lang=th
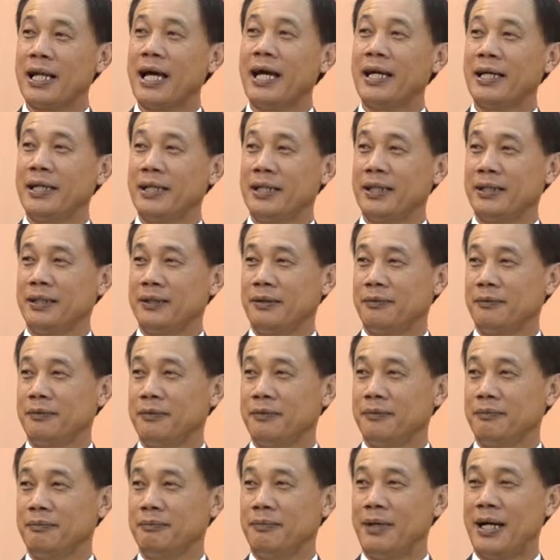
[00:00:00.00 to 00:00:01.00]
ใคร
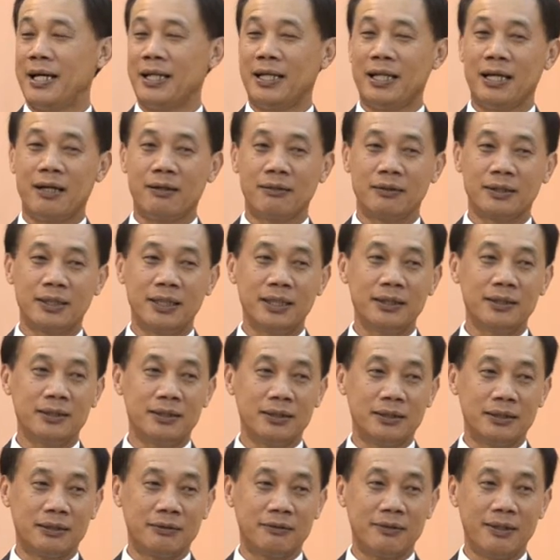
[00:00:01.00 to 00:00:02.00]
บ้านเราคิด
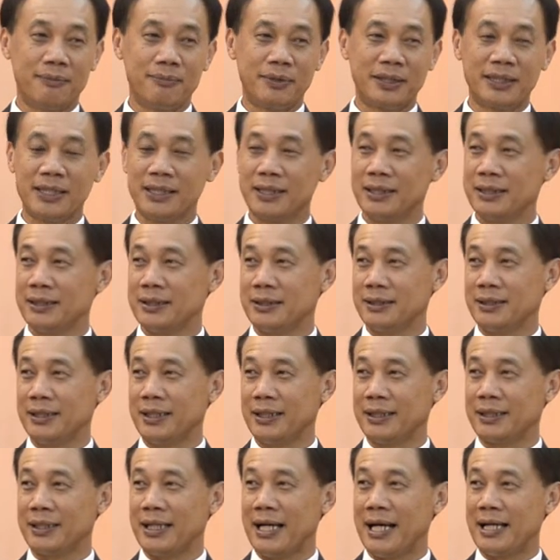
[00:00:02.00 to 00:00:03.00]
ถึงว่ามันจะเกิด
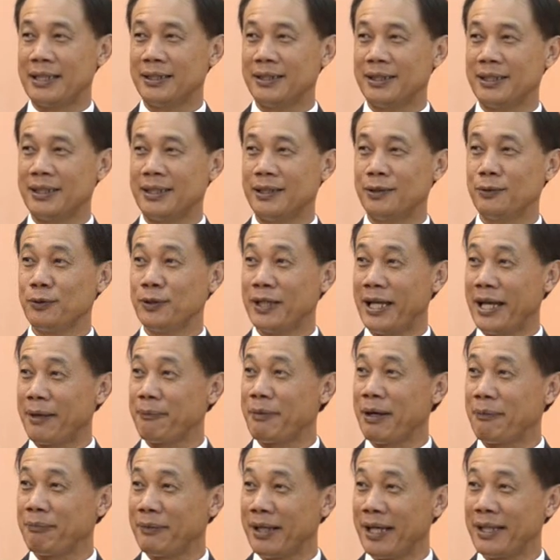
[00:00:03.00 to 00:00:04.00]
เหตุการณ์ที่รุนแร
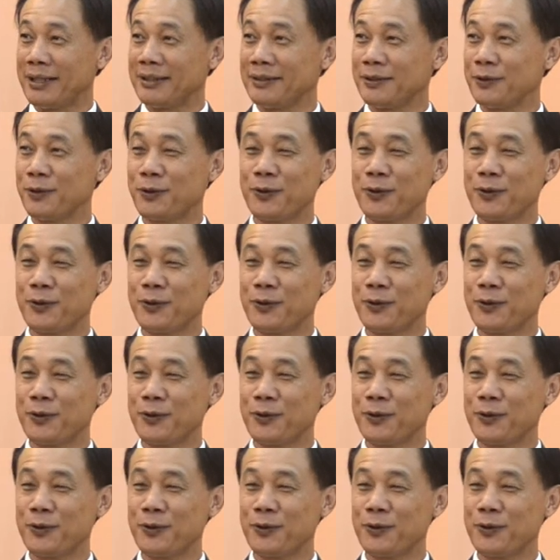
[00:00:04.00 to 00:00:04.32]
งแบบนั้น